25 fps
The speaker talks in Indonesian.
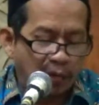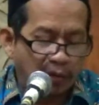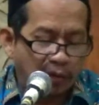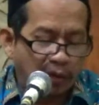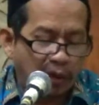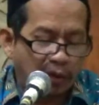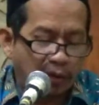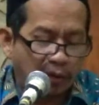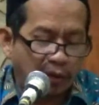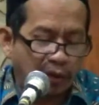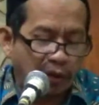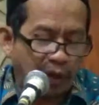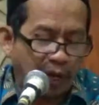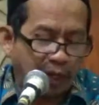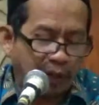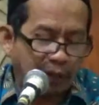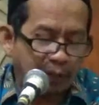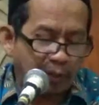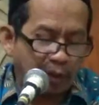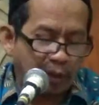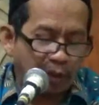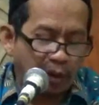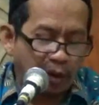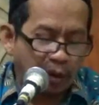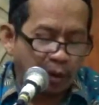Kotoat
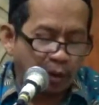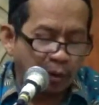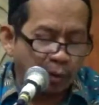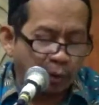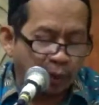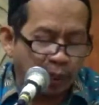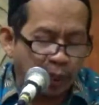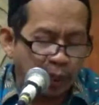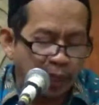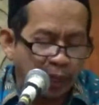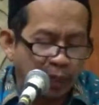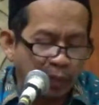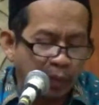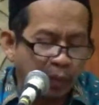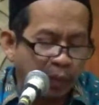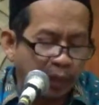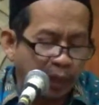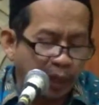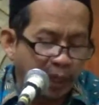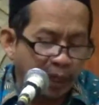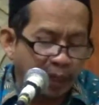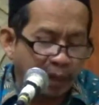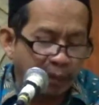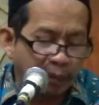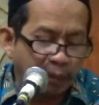mongkon
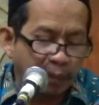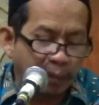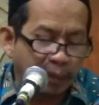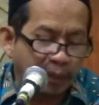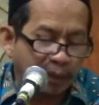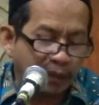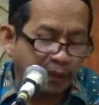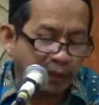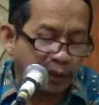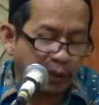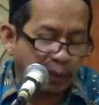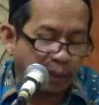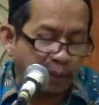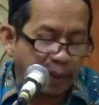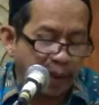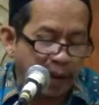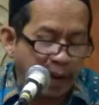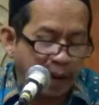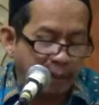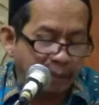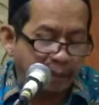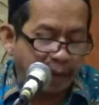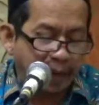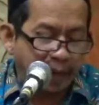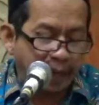nugel-nugel apa masrobah
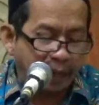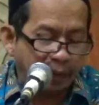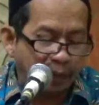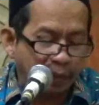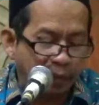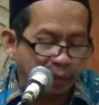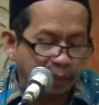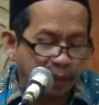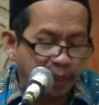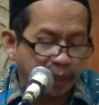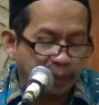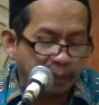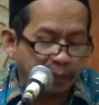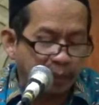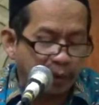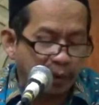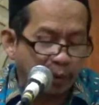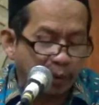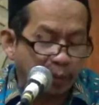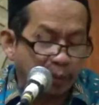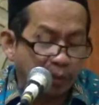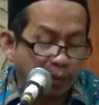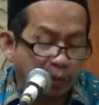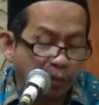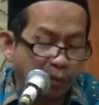am'ahum ing
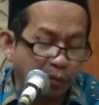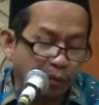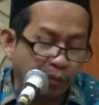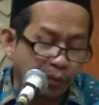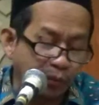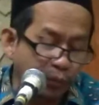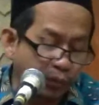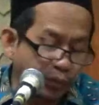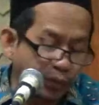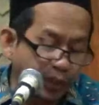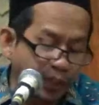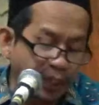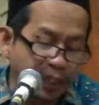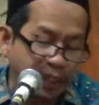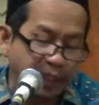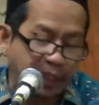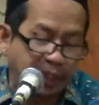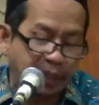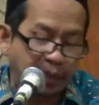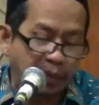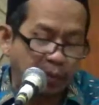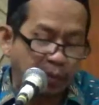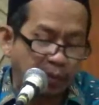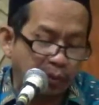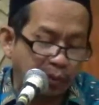biro biro
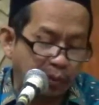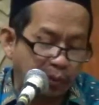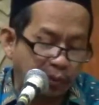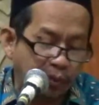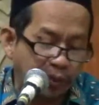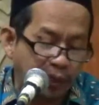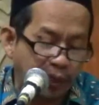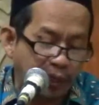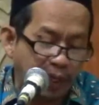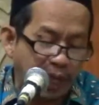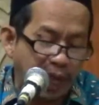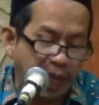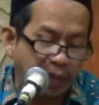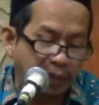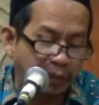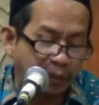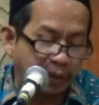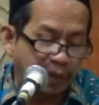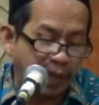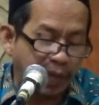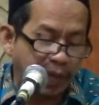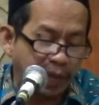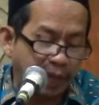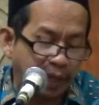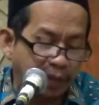ususe ususe
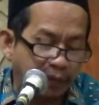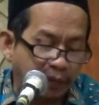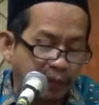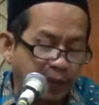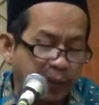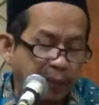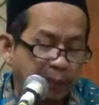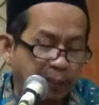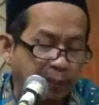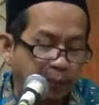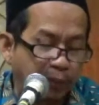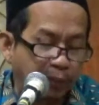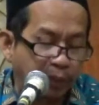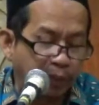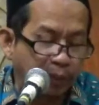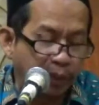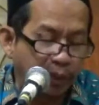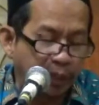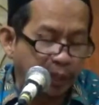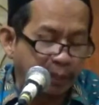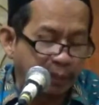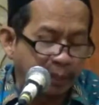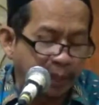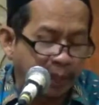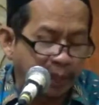ahlunar fi
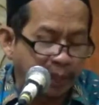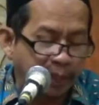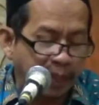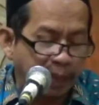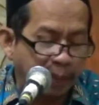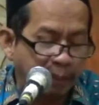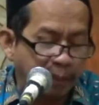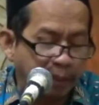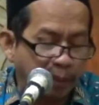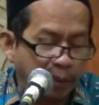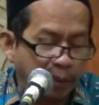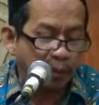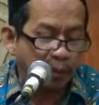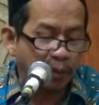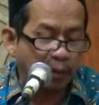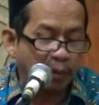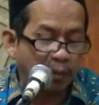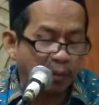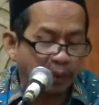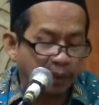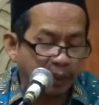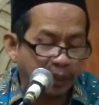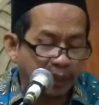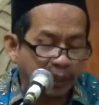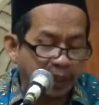butunihim eng dalam
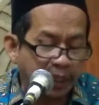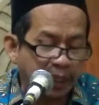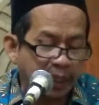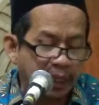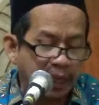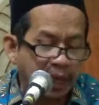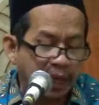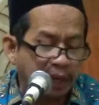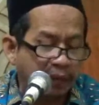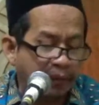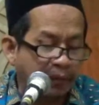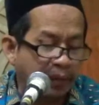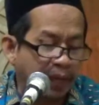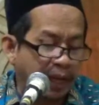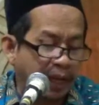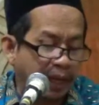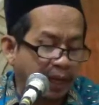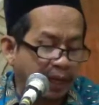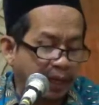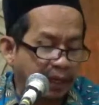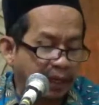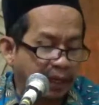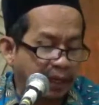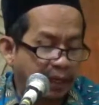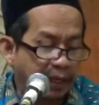biro wetengi ahlunar.
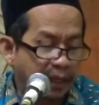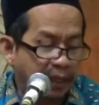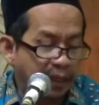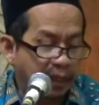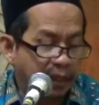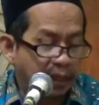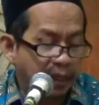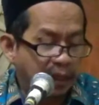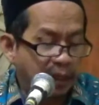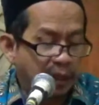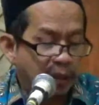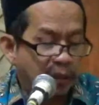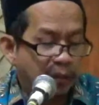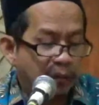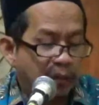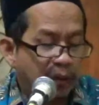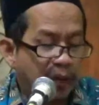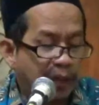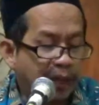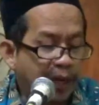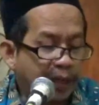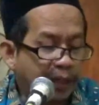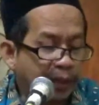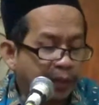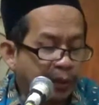
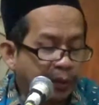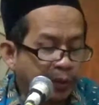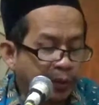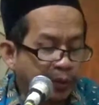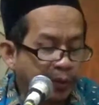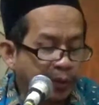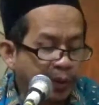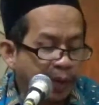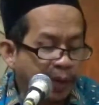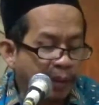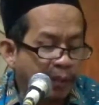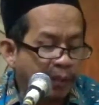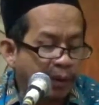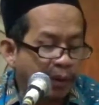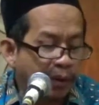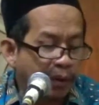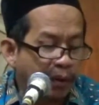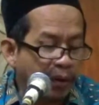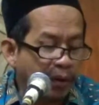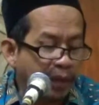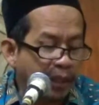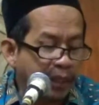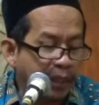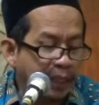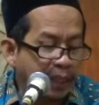duruna
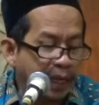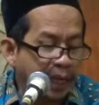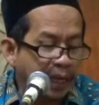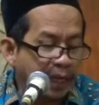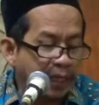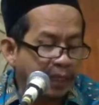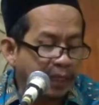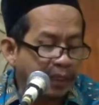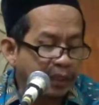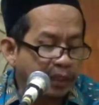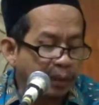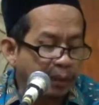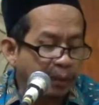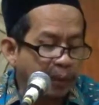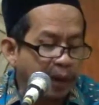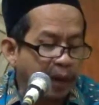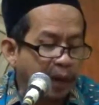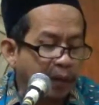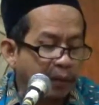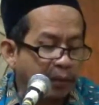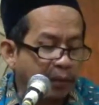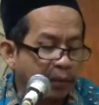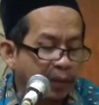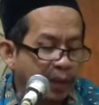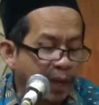mongkon ningali
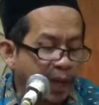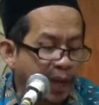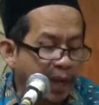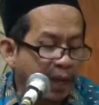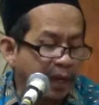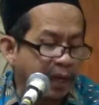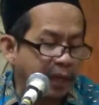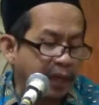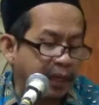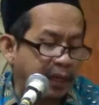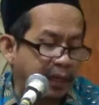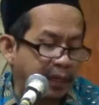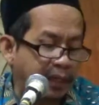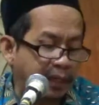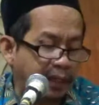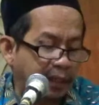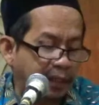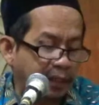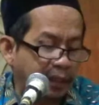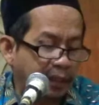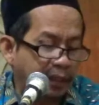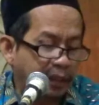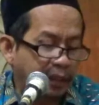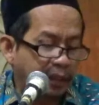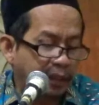sapa ahlunar.
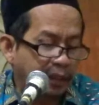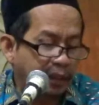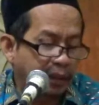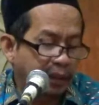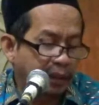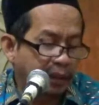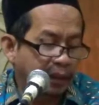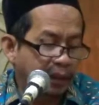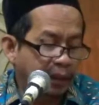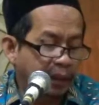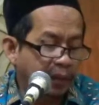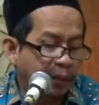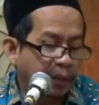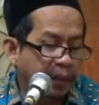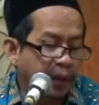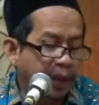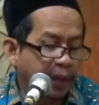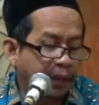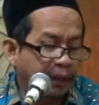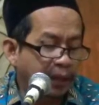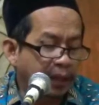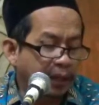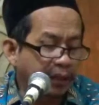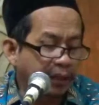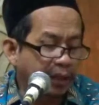
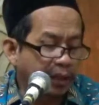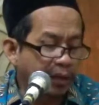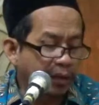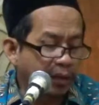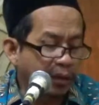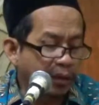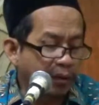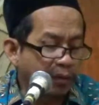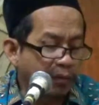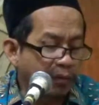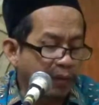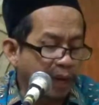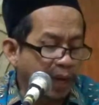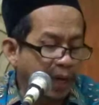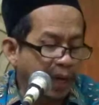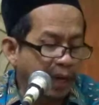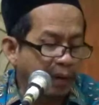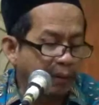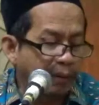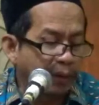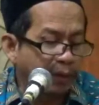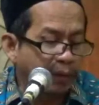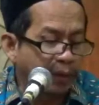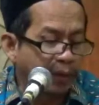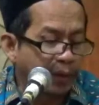Weta doro
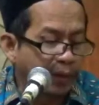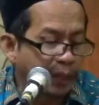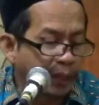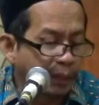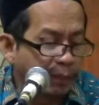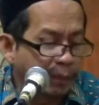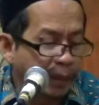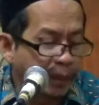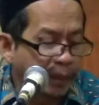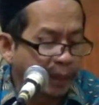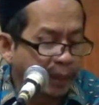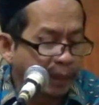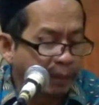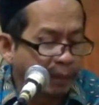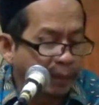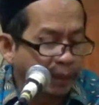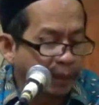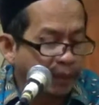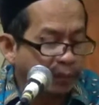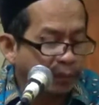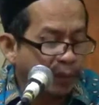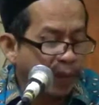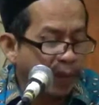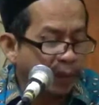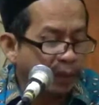unalan podon dp dp
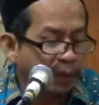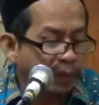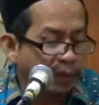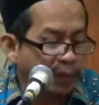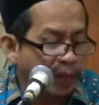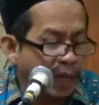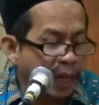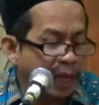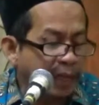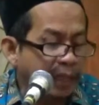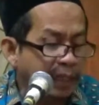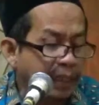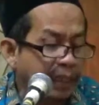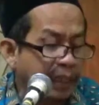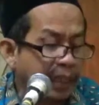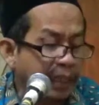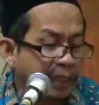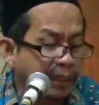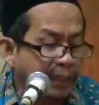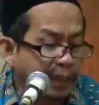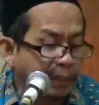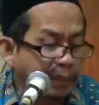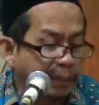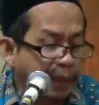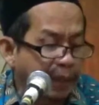sapa ahlunar ila
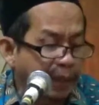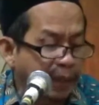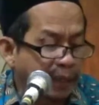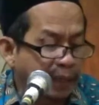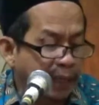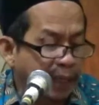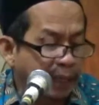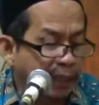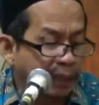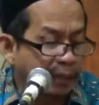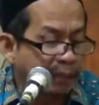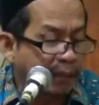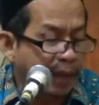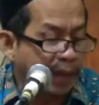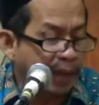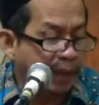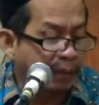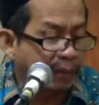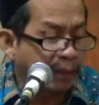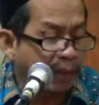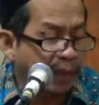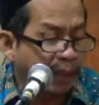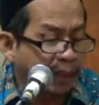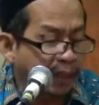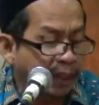zabaniyati
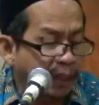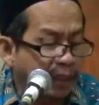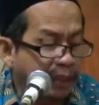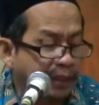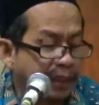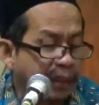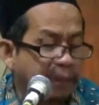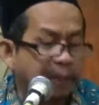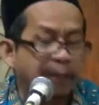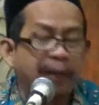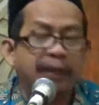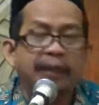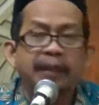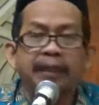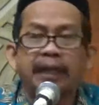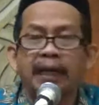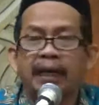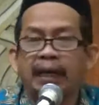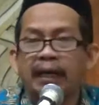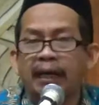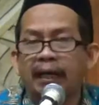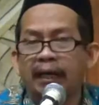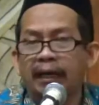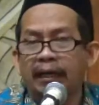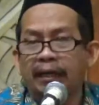maring malaikat
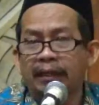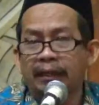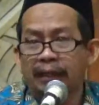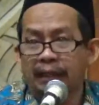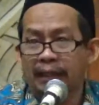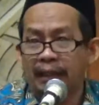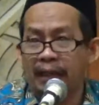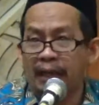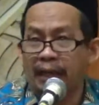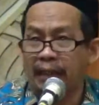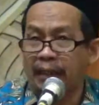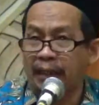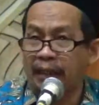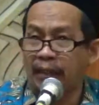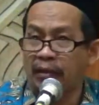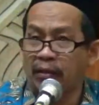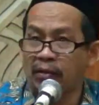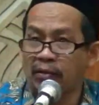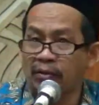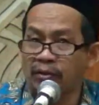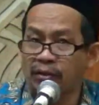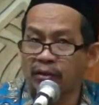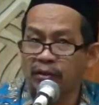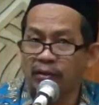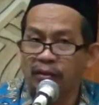zabaniyah. ini lagi
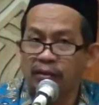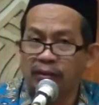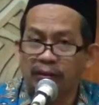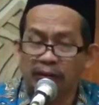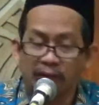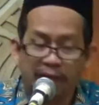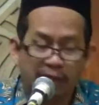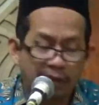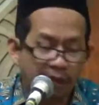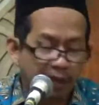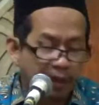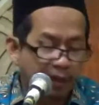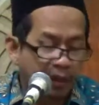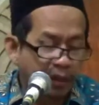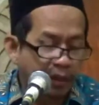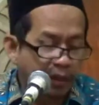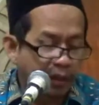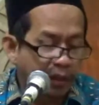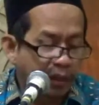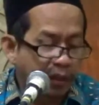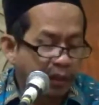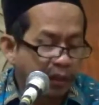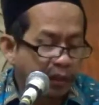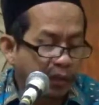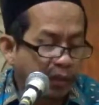krasa.
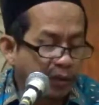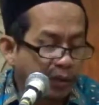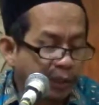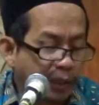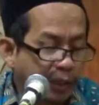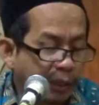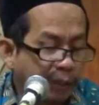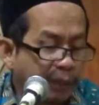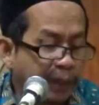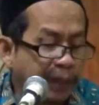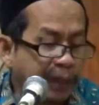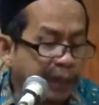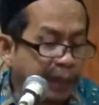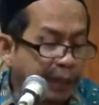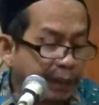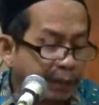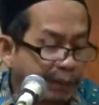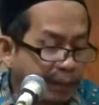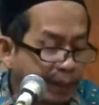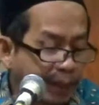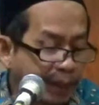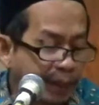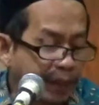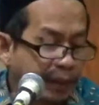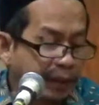Terus dp dp.